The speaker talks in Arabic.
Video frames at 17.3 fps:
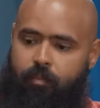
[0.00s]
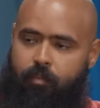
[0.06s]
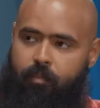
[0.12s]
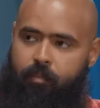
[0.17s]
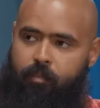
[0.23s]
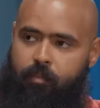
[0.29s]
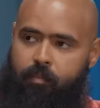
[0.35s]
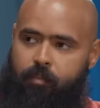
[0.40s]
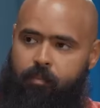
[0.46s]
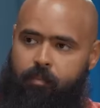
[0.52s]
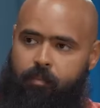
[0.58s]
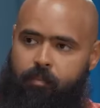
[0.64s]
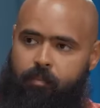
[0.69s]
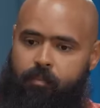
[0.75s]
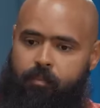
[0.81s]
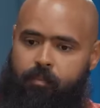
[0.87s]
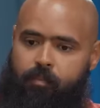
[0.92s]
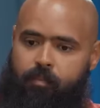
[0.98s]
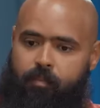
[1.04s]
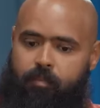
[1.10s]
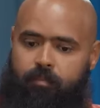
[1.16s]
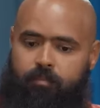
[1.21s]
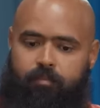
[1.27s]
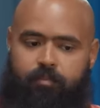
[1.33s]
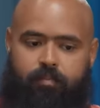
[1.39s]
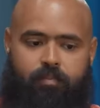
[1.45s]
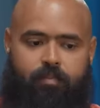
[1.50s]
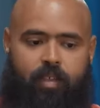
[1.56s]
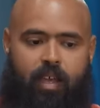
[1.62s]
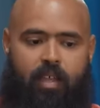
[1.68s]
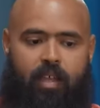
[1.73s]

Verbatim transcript: اخترت تطلع كده للناس